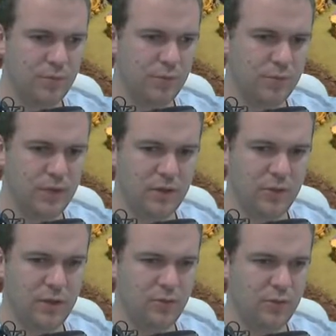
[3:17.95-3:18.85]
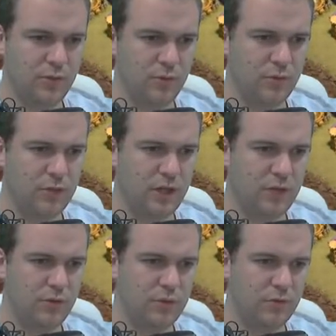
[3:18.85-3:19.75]
Super, une étoile en tout cas,
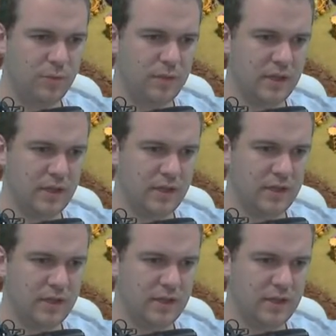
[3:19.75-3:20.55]
la deuxième va pas tarder.